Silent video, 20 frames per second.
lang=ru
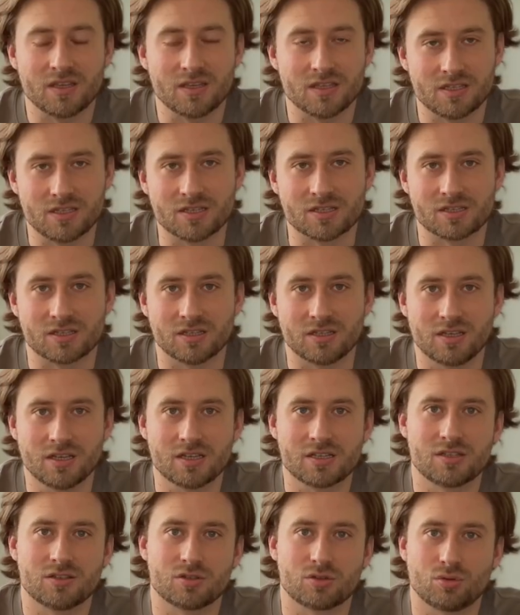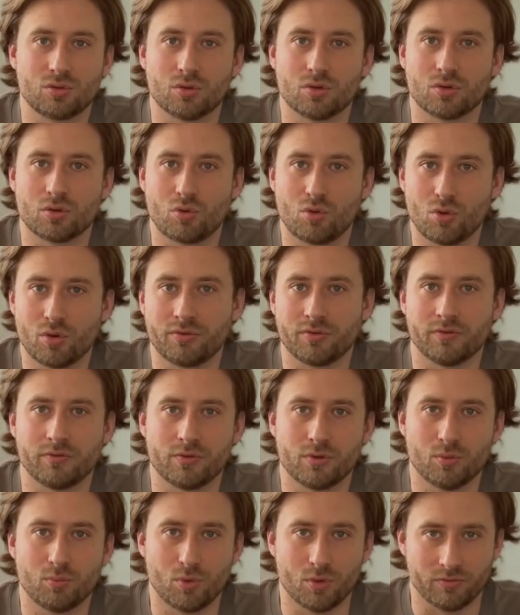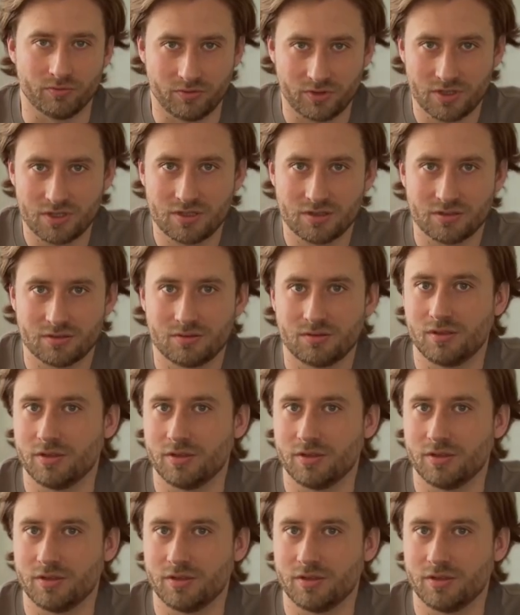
Единственное ясно, что кофе в любом виде